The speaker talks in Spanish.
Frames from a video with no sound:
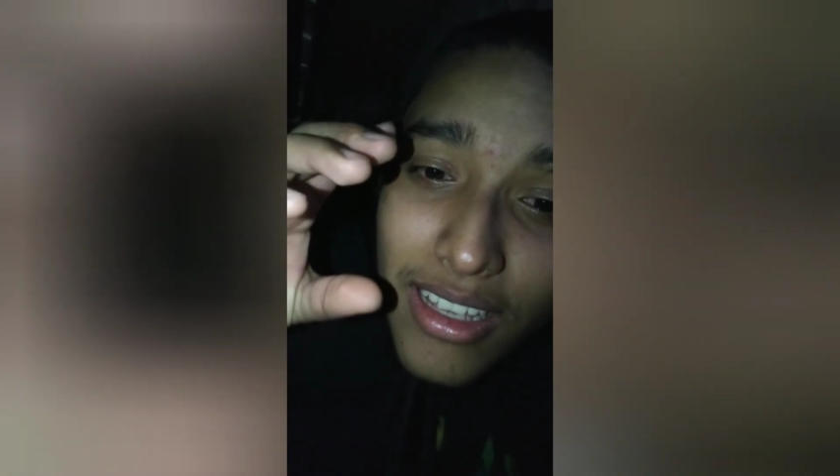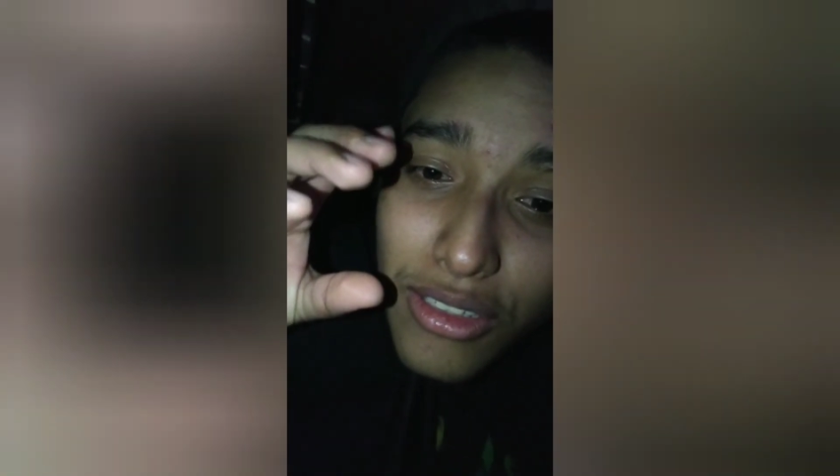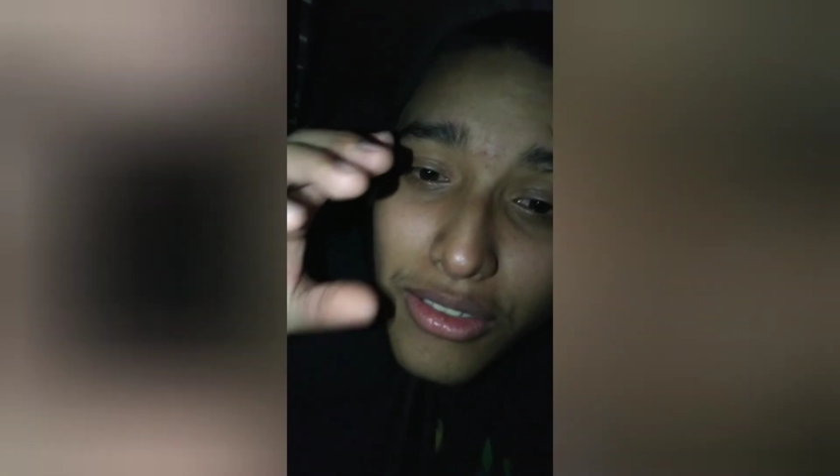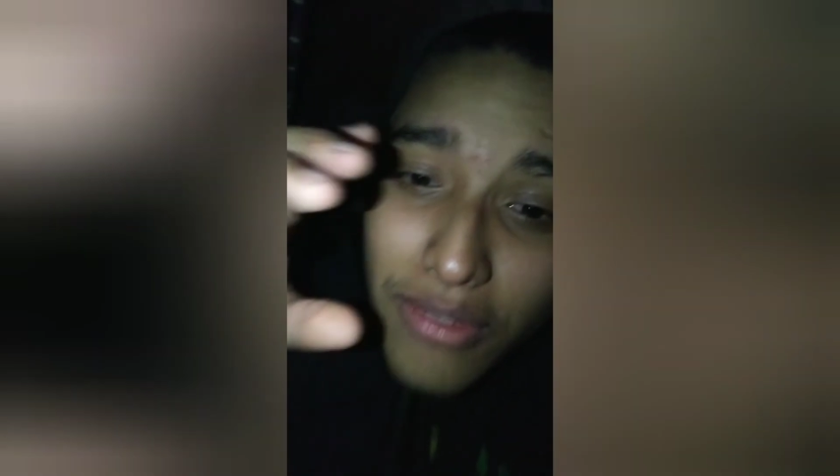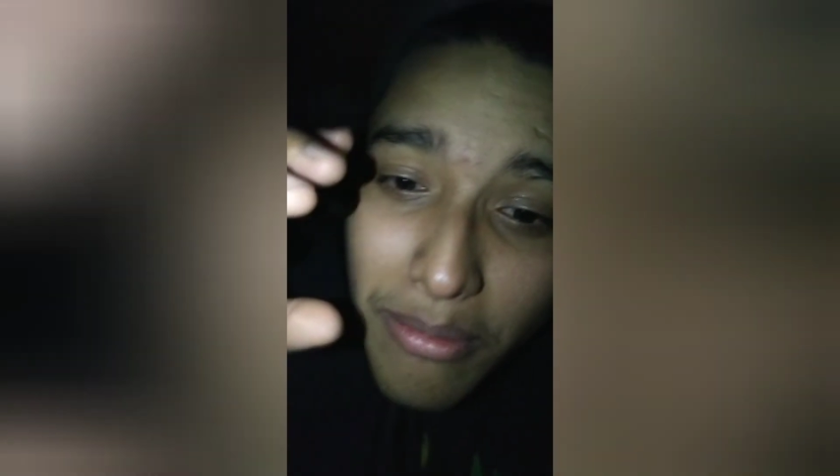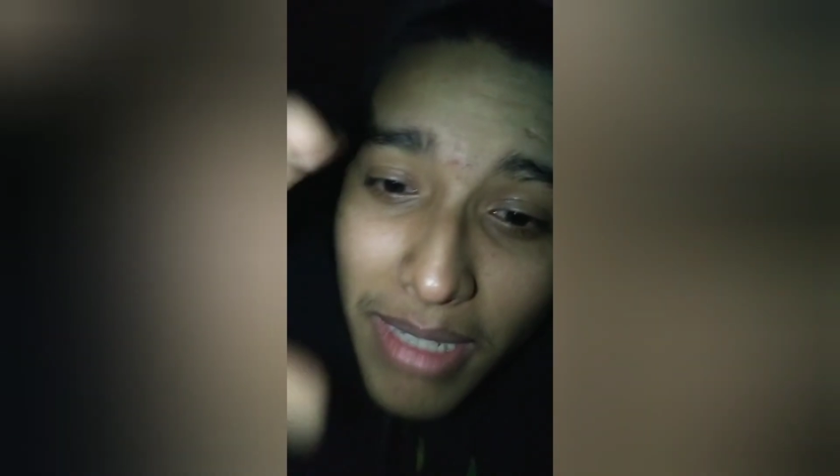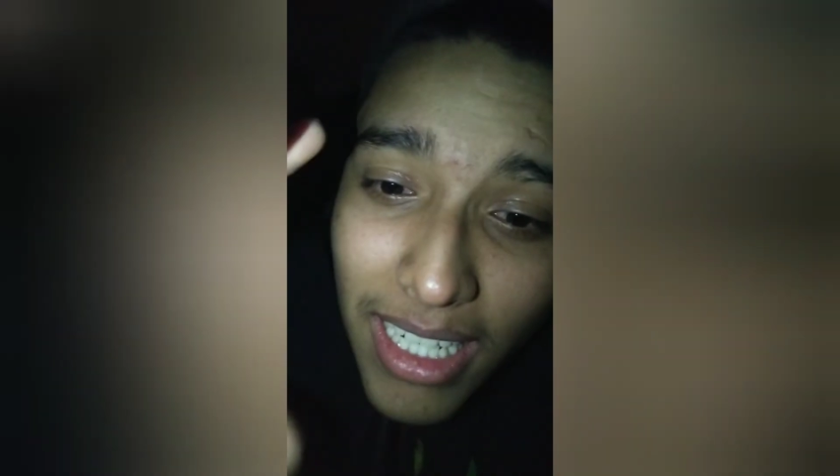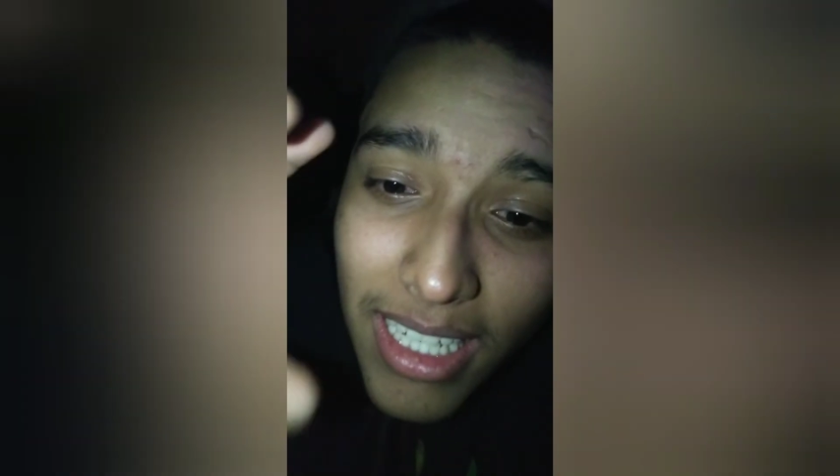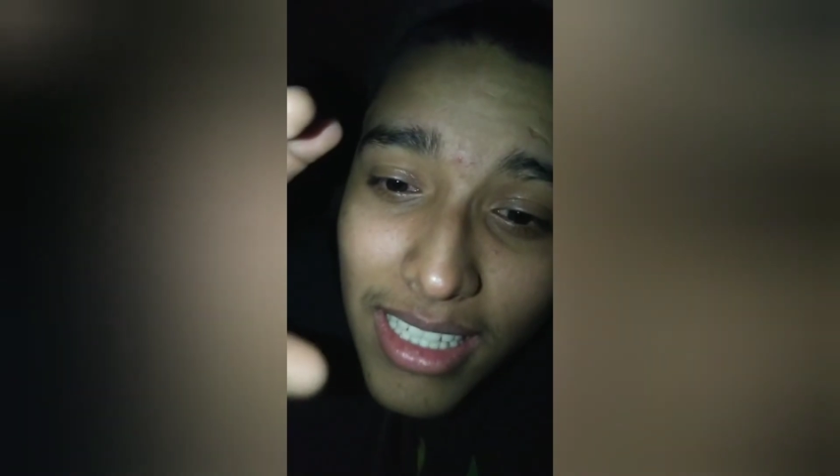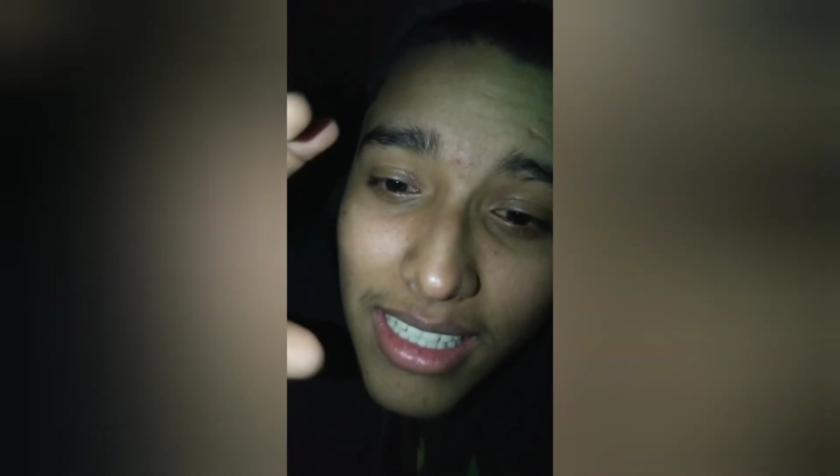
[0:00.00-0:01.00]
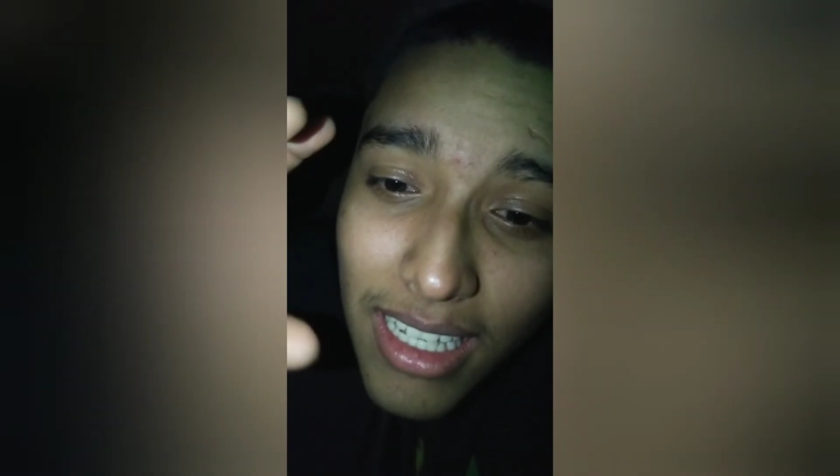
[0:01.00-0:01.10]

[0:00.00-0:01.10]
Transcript: sus familias,